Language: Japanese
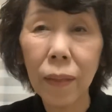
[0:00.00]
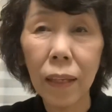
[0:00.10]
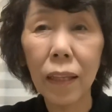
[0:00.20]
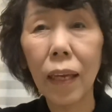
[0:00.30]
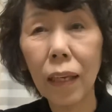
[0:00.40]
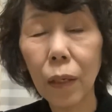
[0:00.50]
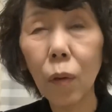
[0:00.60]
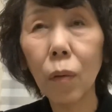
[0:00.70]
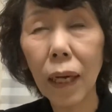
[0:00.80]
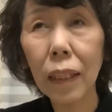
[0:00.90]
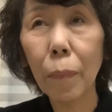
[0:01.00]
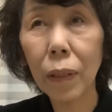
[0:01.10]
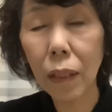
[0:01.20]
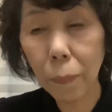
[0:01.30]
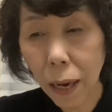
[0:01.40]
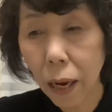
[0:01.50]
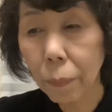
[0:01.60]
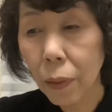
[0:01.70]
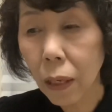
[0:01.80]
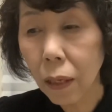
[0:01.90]
で今日はたまたま
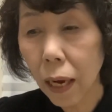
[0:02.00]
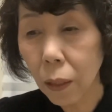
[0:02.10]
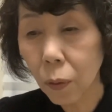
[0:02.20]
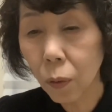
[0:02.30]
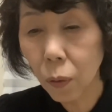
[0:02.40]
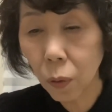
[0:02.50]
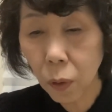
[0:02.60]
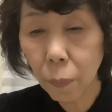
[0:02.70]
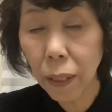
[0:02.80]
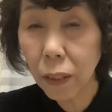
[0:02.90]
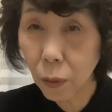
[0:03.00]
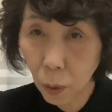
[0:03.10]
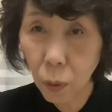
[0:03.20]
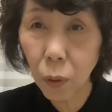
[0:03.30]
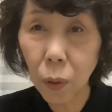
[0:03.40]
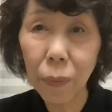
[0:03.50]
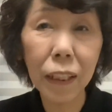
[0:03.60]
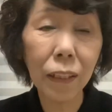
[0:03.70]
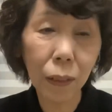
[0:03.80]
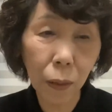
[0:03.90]
あのお米とお
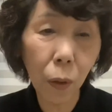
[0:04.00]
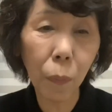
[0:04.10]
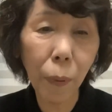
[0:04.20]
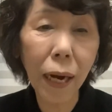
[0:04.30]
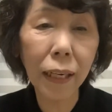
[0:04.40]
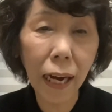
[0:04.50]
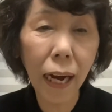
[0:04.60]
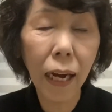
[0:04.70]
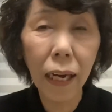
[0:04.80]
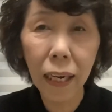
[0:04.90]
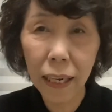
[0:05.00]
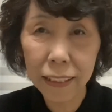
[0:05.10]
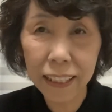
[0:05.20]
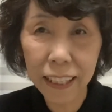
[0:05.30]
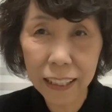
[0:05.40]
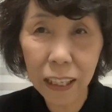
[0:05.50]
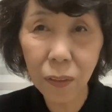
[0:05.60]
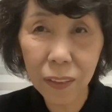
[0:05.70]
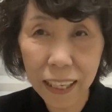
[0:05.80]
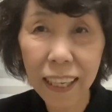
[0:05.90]
水とパンが切れた
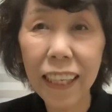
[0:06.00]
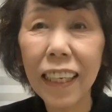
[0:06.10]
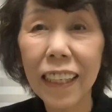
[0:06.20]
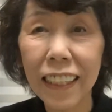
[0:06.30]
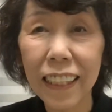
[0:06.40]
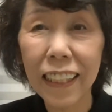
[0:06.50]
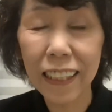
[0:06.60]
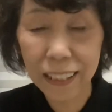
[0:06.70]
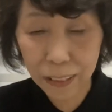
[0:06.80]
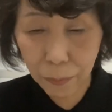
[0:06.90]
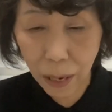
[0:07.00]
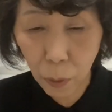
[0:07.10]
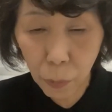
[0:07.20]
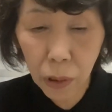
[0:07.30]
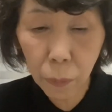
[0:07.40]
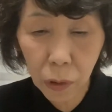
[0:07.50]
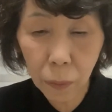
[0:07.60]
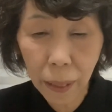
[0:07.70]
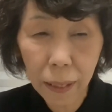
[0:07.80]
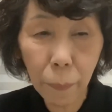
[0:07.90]
ので、えー、まあ、重いもの
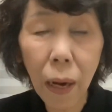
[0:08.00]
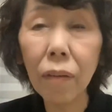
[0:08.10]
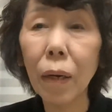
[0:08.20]
ばかパンは